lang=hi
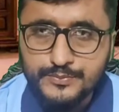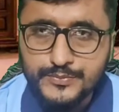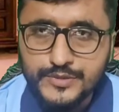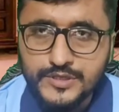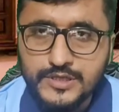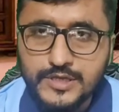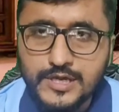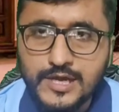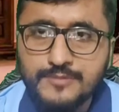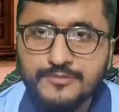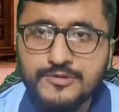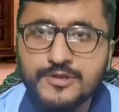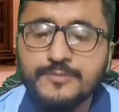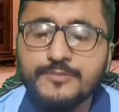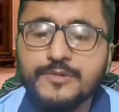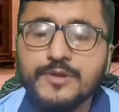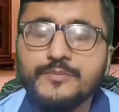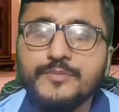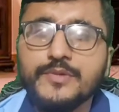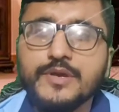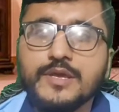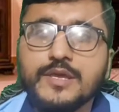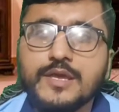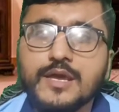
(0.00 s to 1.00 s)
पंजाब
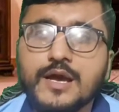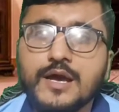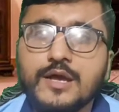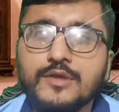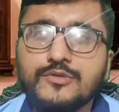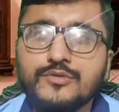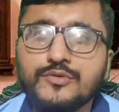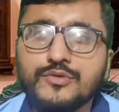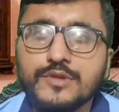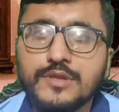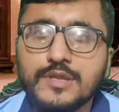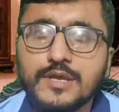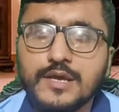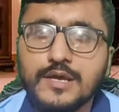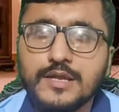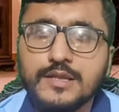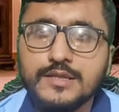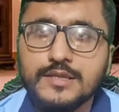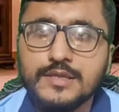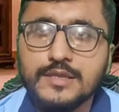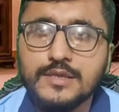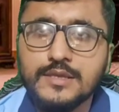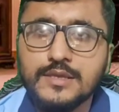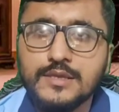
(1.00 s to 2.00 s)
असम्बली में क्या सूरत
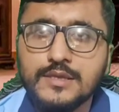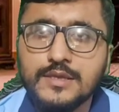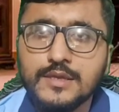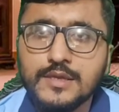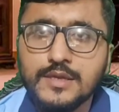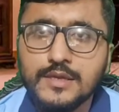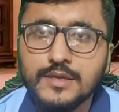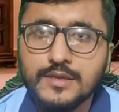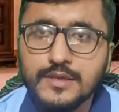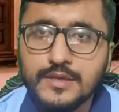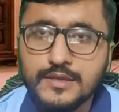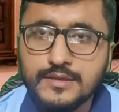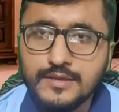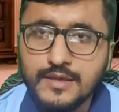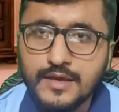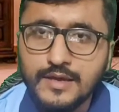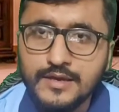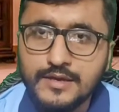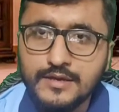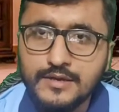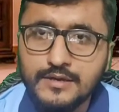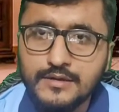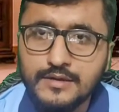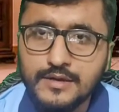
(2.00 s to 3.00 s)
हाल थी ये
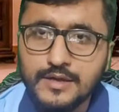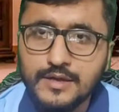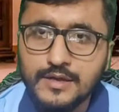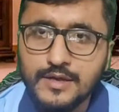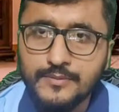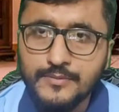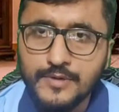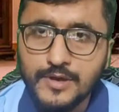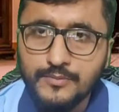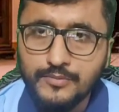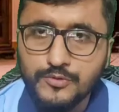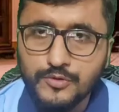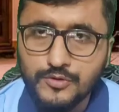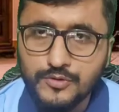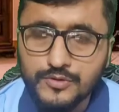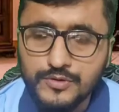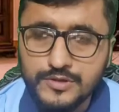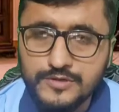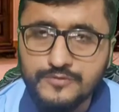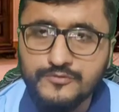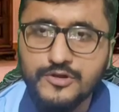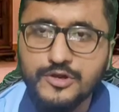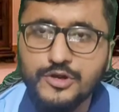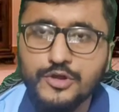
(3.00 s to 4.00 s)
सारी डिटेल हम आपको
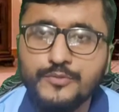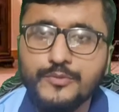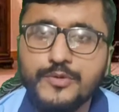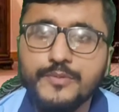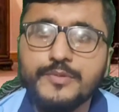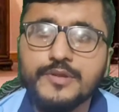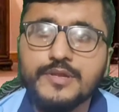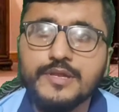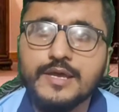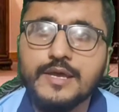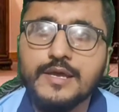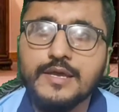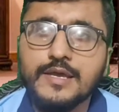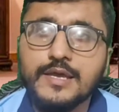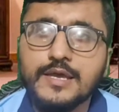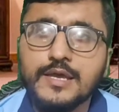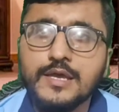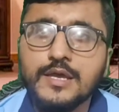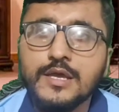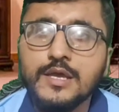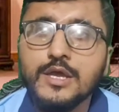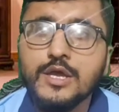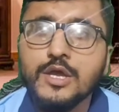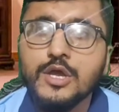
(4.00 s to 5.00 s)
इस वीडियो में
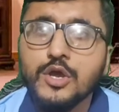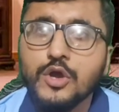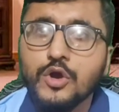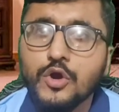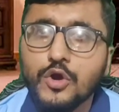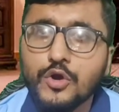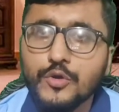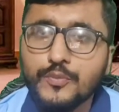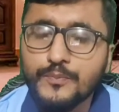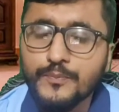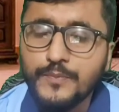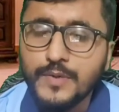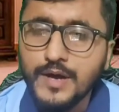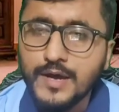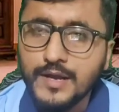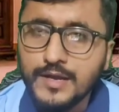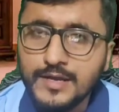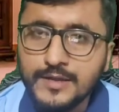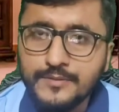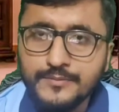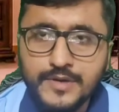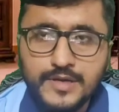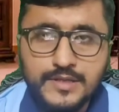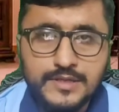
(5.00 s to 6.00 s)
बताएंगे और
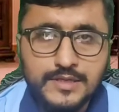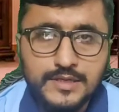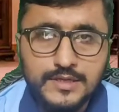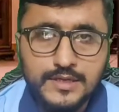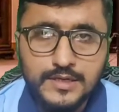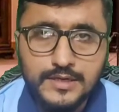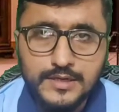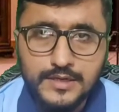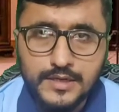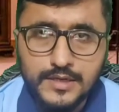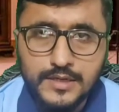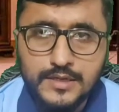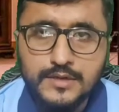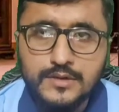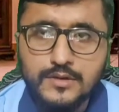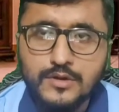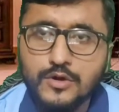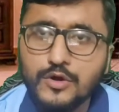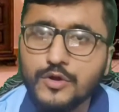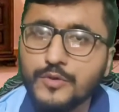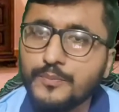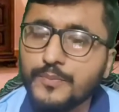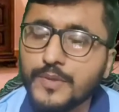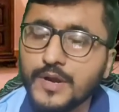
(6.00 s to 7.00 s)
पार्लियामानी लीडर
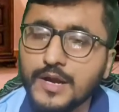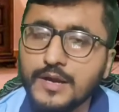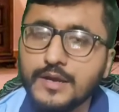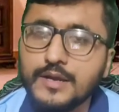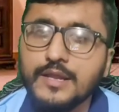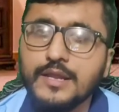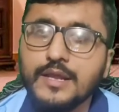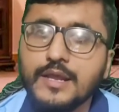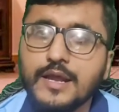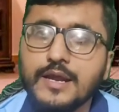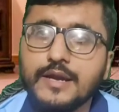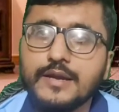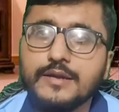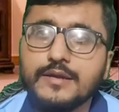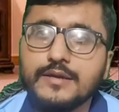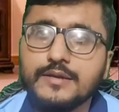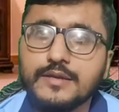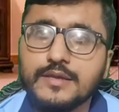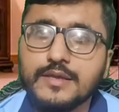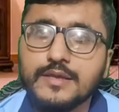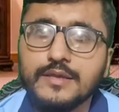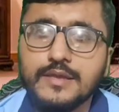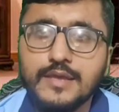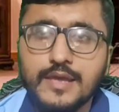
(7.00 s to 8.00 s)
और पार्टी हेड
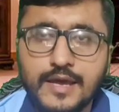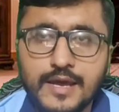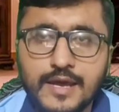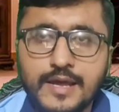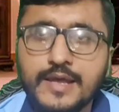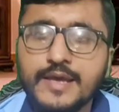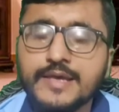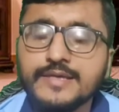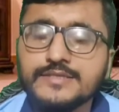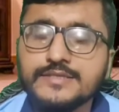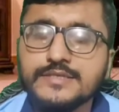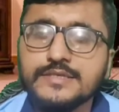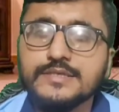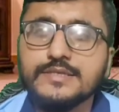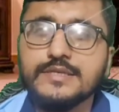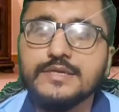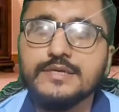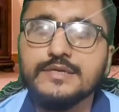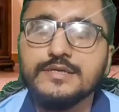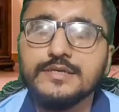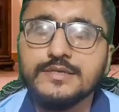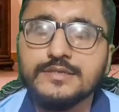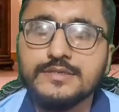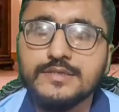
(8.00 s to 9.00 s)
की क्या हैसियत
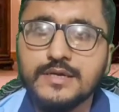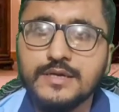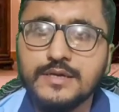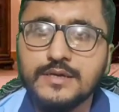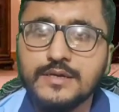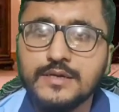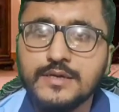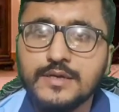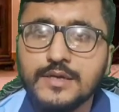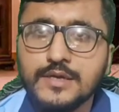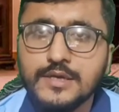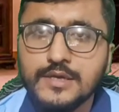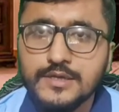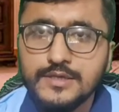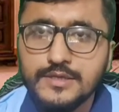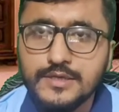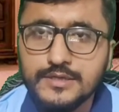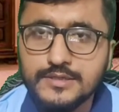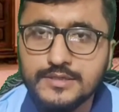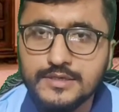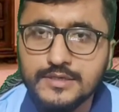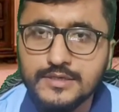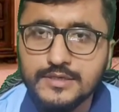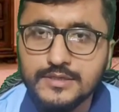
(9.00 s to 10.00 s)
है ये सा
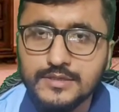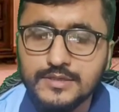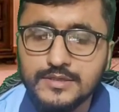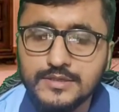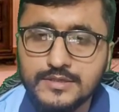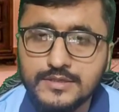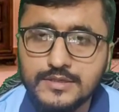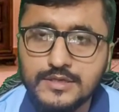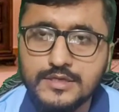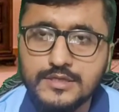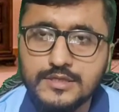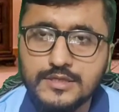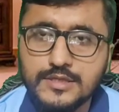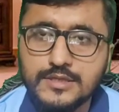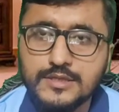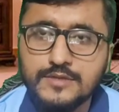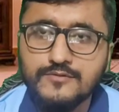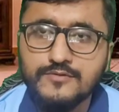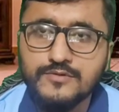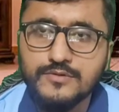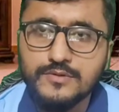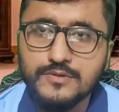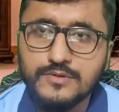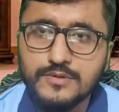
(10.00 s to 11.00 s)
ये चीज़ इस चीज़ की
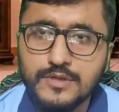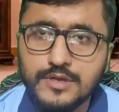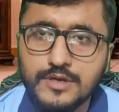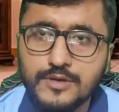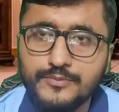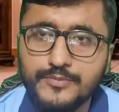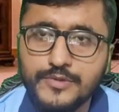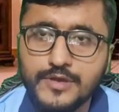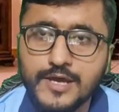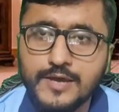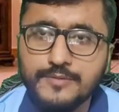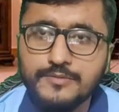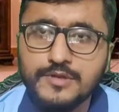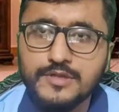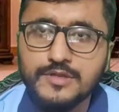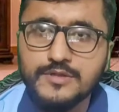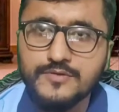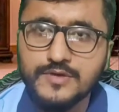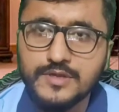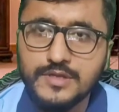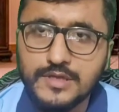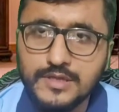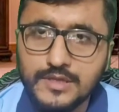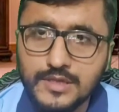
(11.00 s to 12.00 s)
तरफ भी आपकी
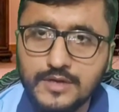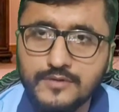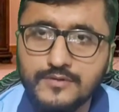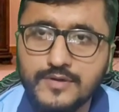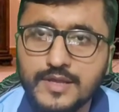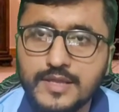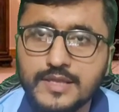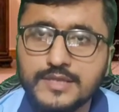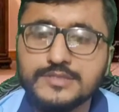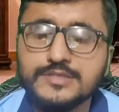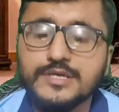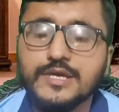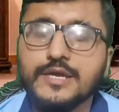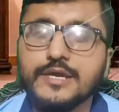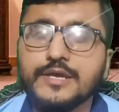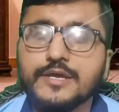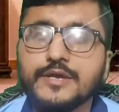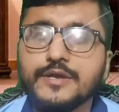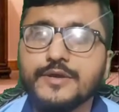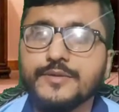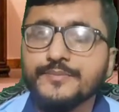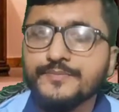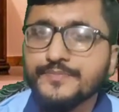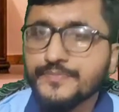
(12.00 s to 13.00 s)
तवज्जो दिलवाना
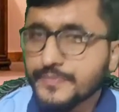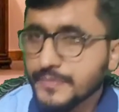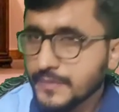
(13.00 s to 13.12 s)
चाहेंगे